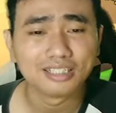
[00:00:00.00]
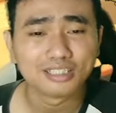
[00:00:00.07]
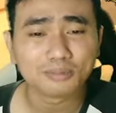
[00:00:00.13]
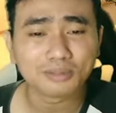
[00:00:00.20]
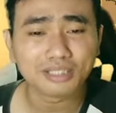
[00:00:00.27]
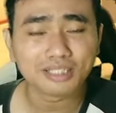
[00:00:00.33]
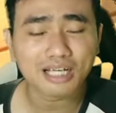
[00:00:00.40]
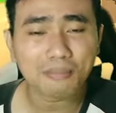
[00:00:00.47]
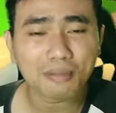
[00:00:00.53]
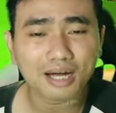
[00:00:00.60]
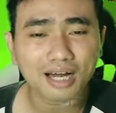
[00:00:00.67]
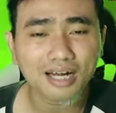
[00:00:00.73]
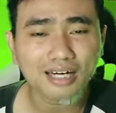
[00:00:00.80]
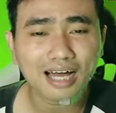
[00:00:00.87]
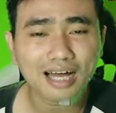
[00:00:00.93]
sepertinya
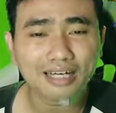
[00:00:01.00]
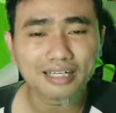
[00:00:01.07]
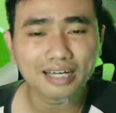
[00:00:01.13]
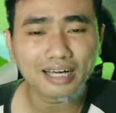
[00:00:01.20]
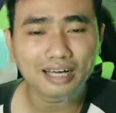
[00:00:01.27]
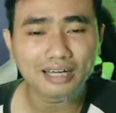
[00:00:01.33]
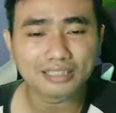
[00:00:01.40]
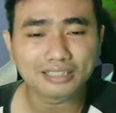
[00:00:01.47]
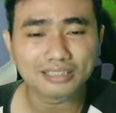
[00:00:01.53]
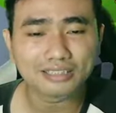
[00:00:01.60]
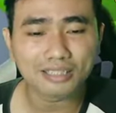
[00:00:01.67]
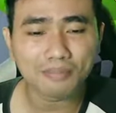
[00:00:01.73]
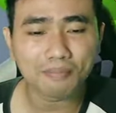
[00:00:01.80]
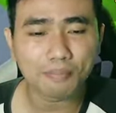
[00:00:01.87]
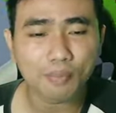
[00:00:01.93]
bakalan ada
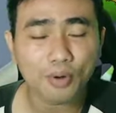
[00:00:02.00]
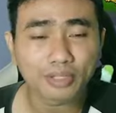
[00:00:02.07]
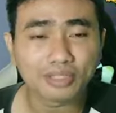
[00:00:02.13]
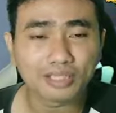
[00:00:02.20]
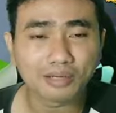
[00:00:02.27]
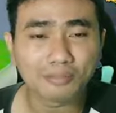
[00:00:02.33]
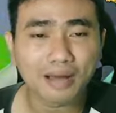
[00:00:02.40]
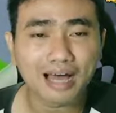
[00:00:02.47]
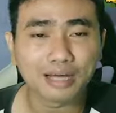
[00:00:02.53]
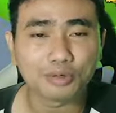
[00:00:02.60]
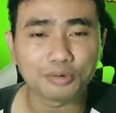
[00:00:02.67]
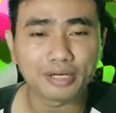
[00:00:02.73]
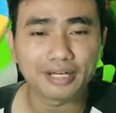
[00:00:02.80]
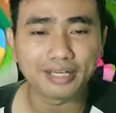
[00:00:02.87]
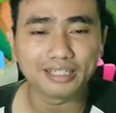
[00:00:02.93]
sistem poin
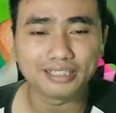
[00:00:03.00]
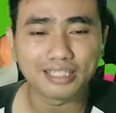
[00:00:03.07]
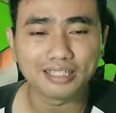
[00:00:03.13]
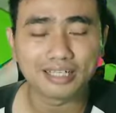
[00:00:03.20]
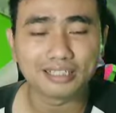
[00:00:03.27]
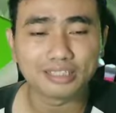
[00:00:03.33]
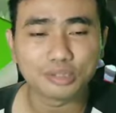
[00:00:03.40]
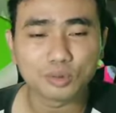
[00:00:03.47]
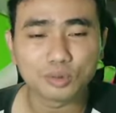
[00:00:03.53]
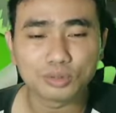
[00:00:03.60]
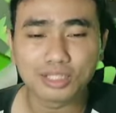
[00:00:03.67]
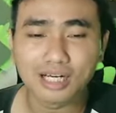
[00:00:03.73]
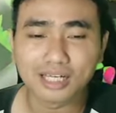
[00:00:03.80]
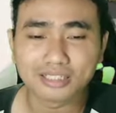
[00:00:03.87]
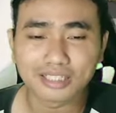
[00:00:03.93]
terbaru ya guys ya nanti ku
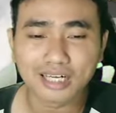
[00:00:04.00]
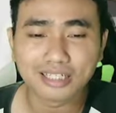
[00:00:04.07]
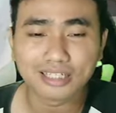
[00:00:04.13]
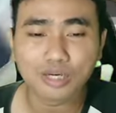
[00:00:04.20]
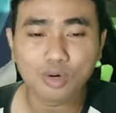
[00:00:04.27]
jelaskan di